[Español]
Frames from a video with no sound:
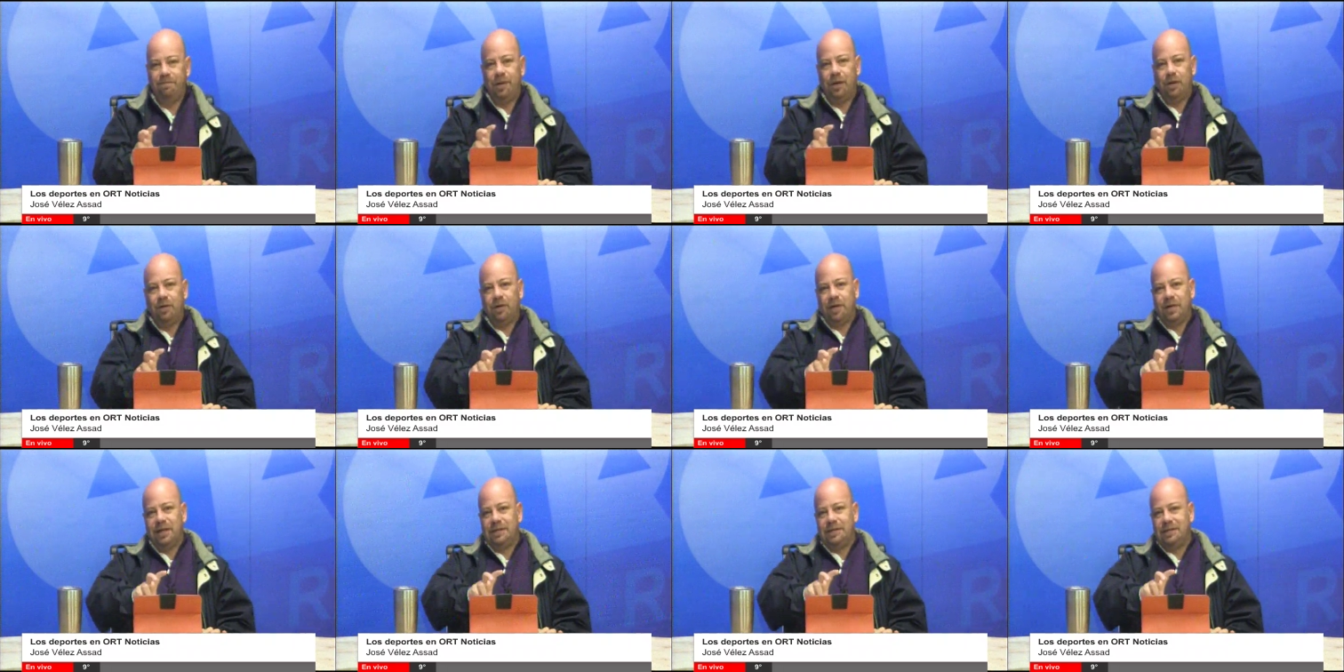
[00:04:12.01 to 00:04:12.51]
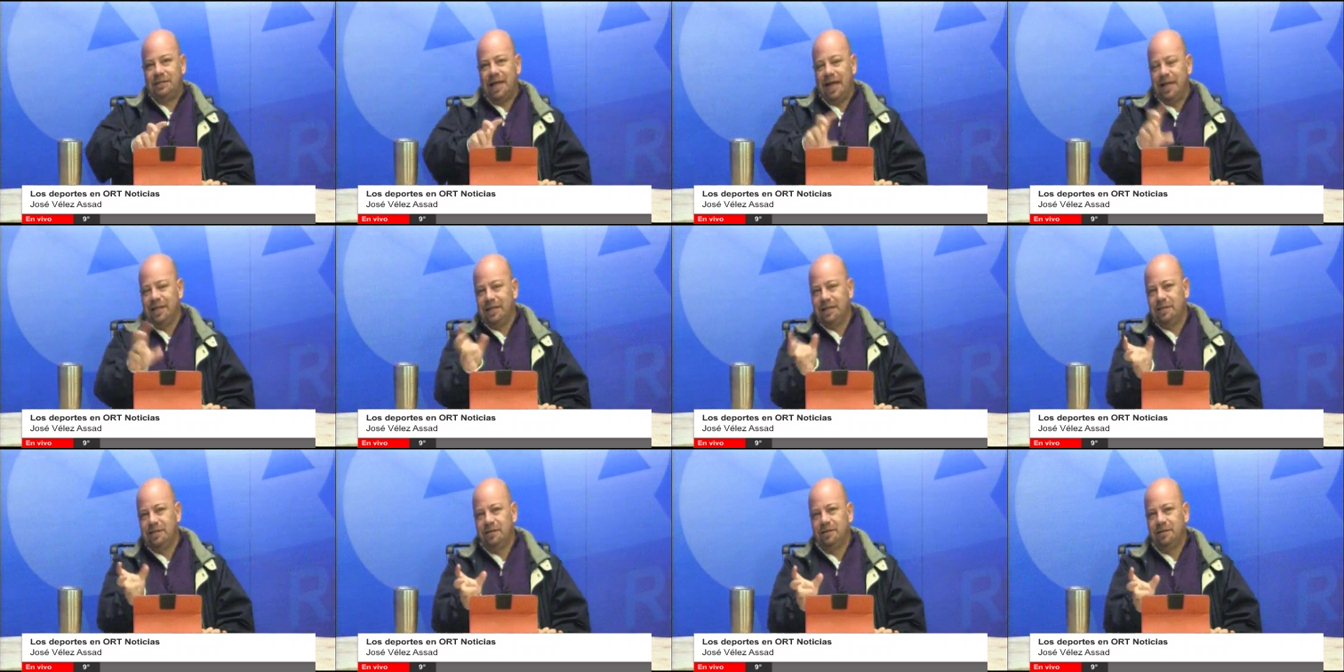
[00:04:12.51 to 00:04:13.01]
pero que está
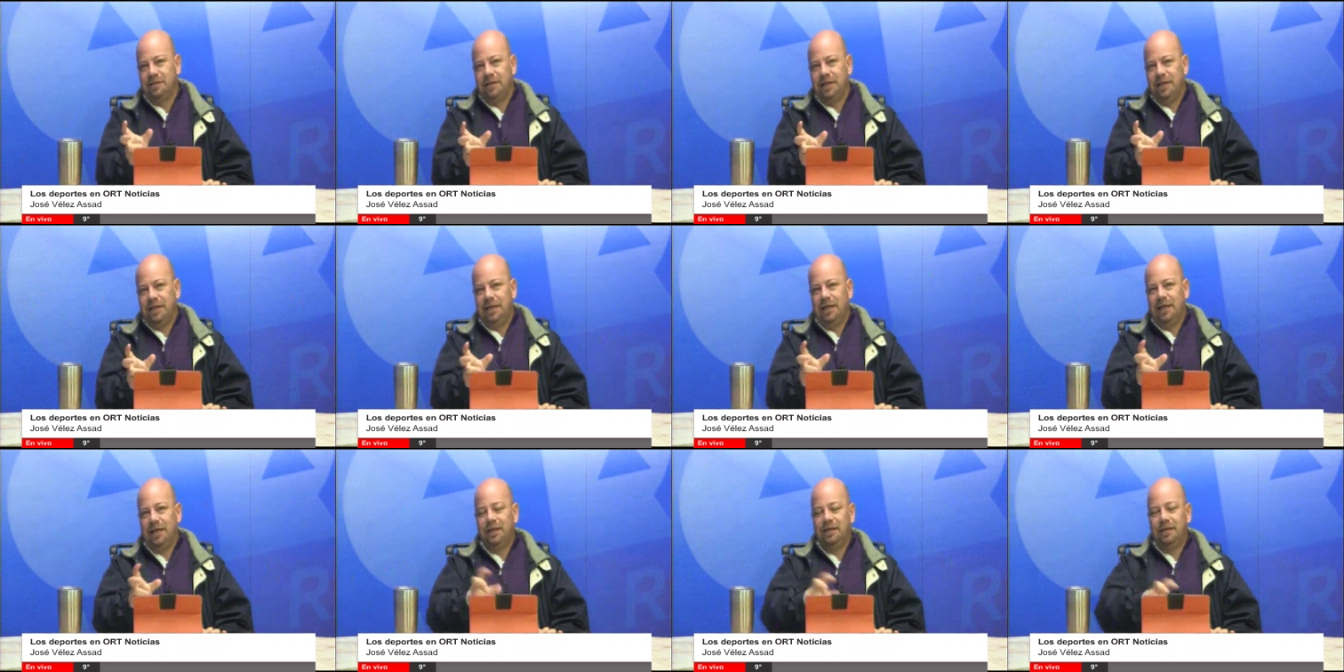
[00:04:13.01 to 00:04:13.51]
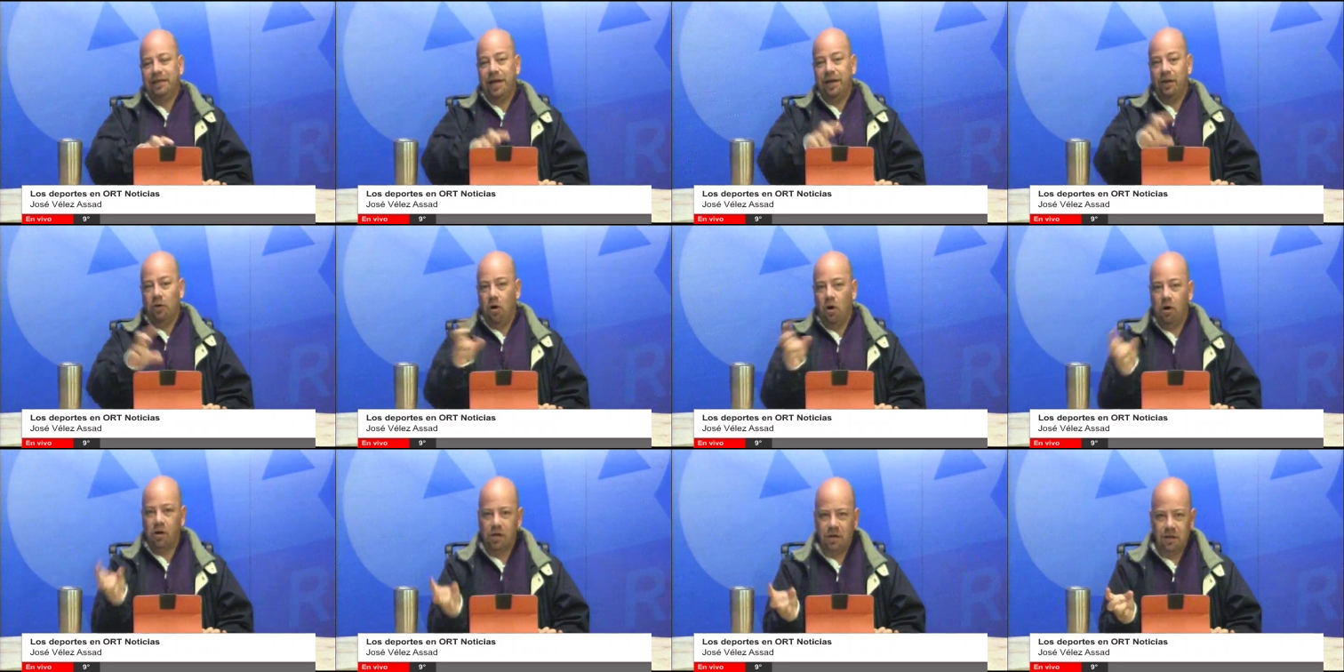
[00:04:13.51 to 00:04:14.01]
dentro del
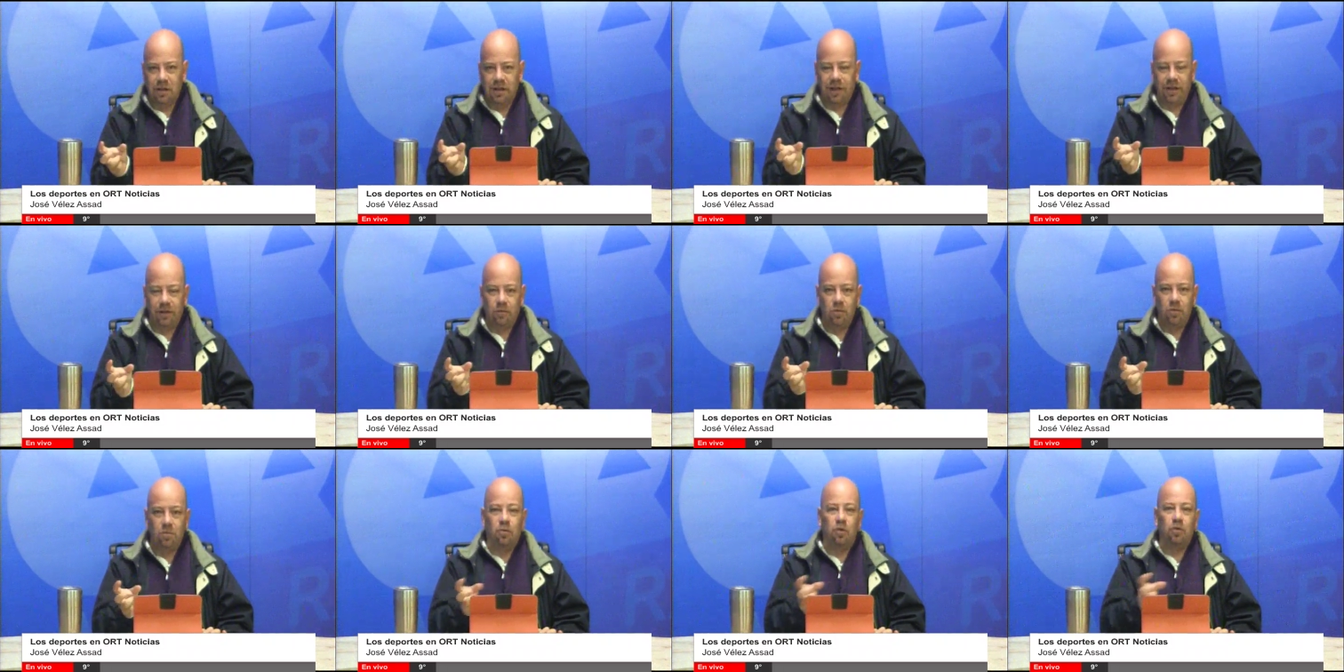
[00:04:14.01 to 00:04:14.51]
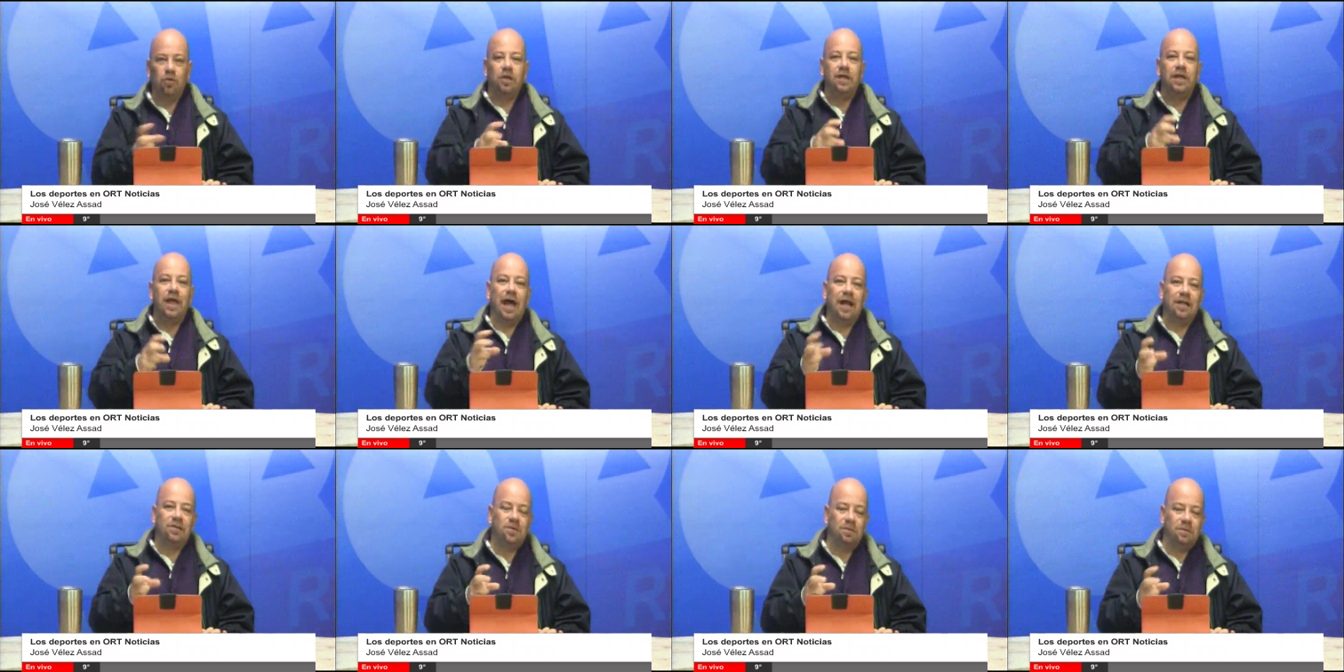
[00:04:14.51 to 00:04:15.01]
tenor de un
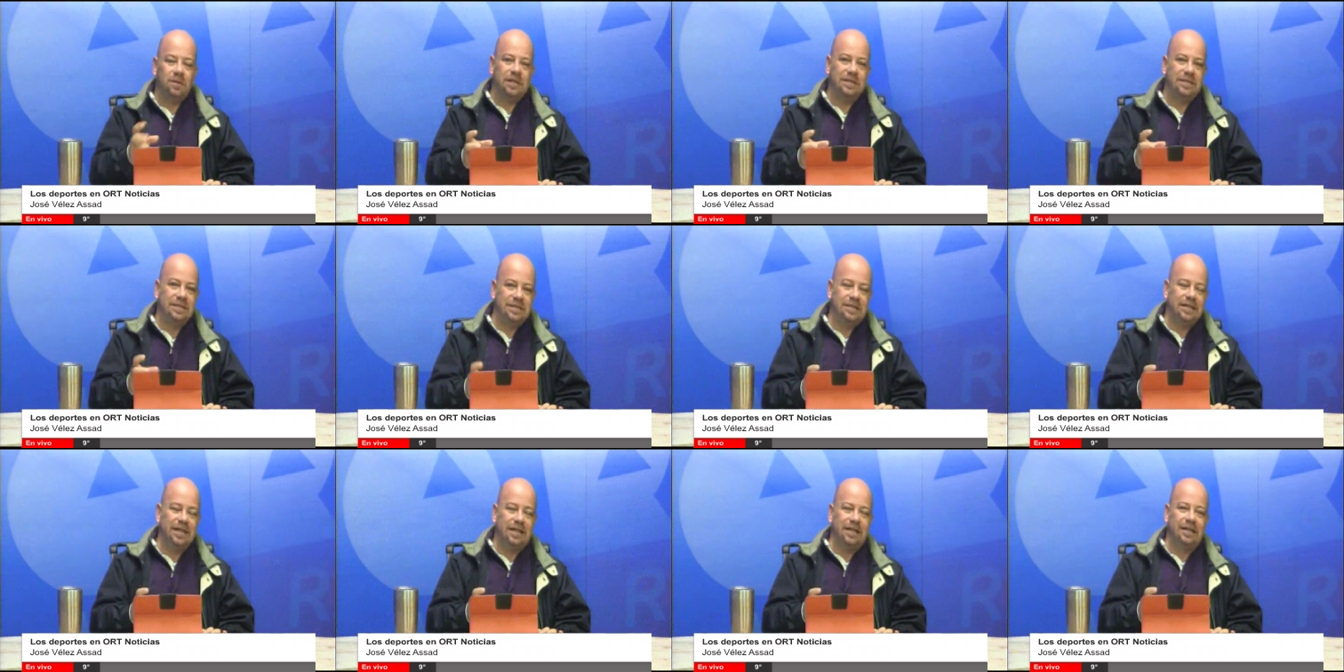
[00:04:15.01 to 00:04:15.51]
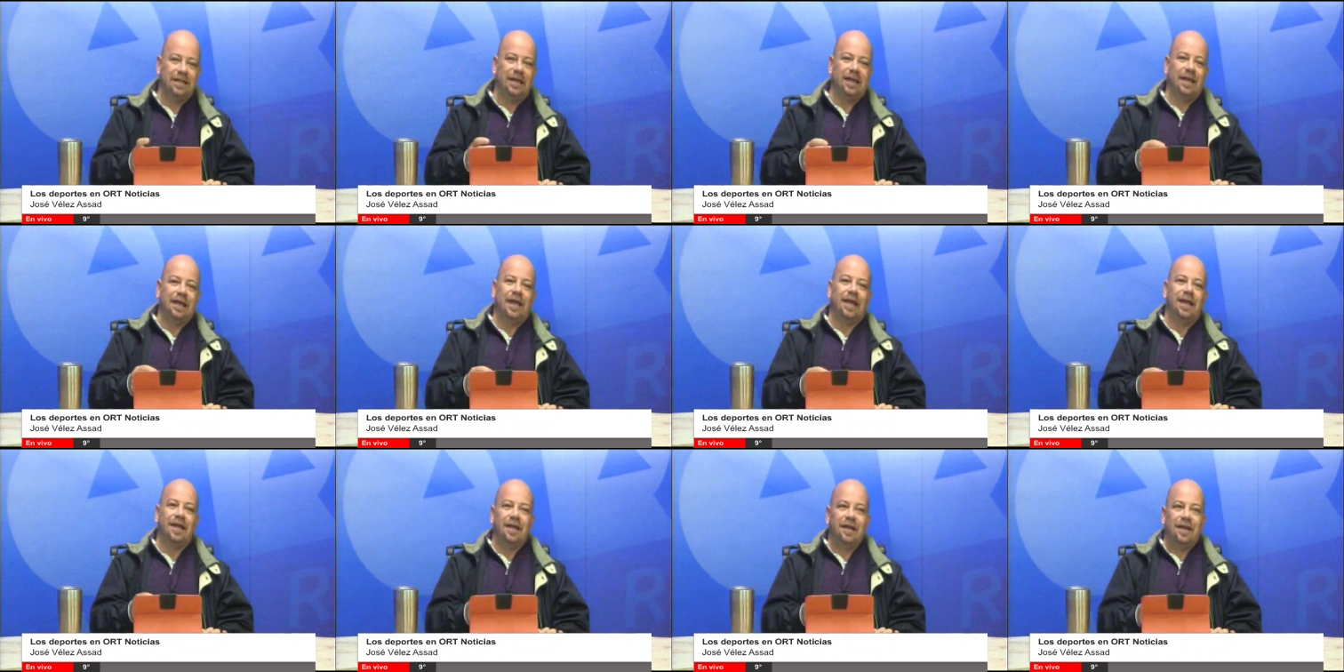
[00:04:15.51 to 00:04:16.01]
Mundial Sub-17
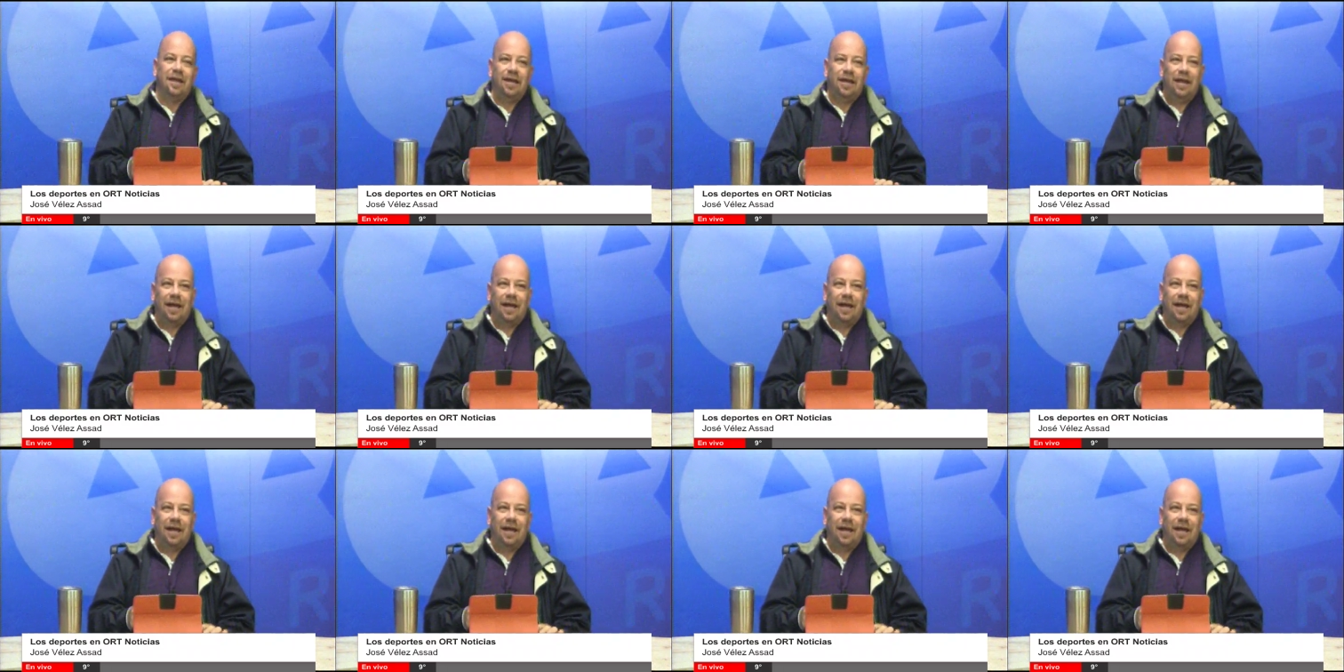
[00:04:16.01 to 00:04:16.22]
que